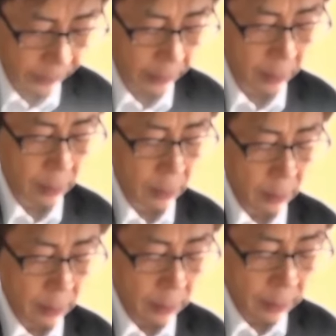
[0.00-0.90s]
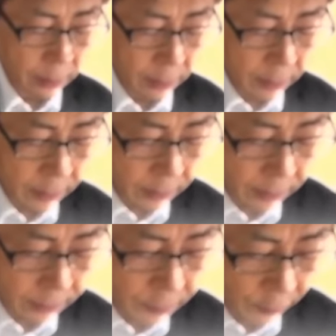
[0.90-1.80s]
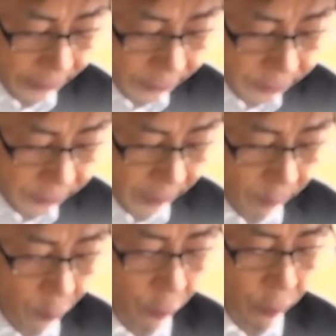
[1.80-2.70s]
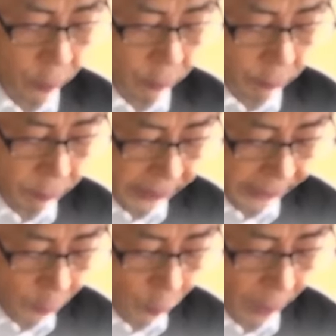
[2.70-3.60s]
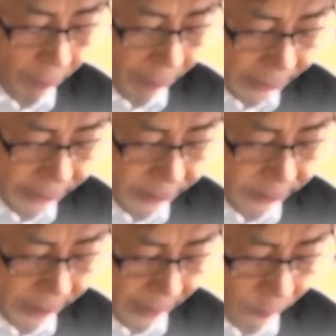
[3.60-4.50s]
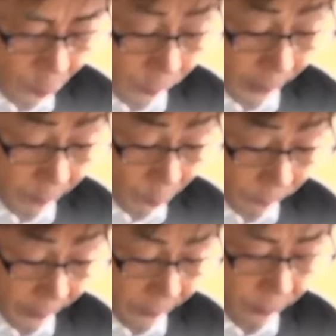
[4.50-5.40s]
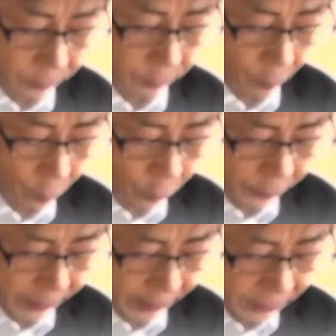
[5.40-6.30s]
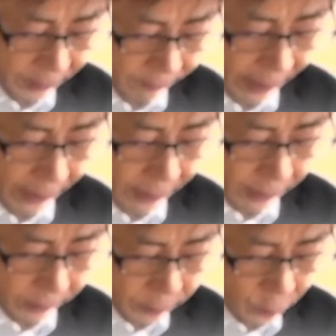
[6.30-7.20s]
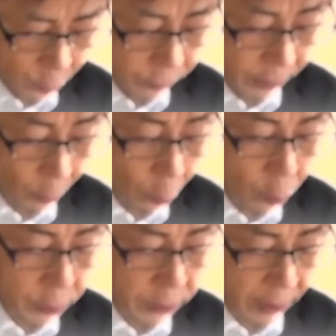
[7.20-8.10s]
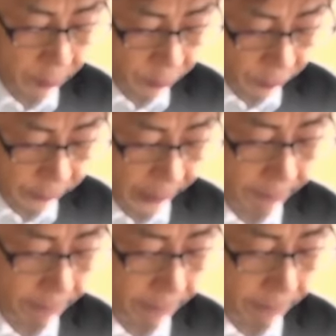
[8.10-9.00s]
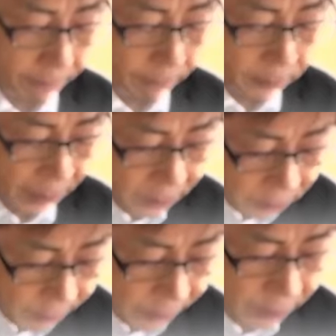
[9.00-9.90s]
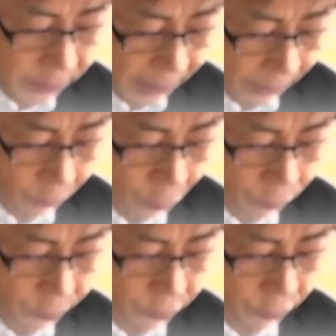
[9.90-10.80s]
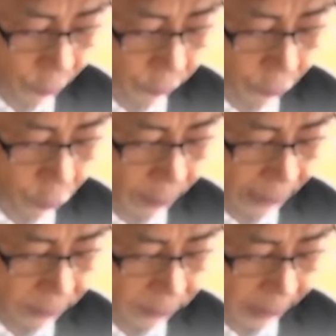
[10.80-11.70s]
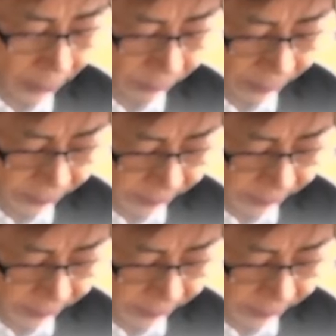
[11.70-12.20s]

うとこれも偽名ではなく全く西国の範疇のネイ・朝五郎という人で正直に面を探しに来たのです。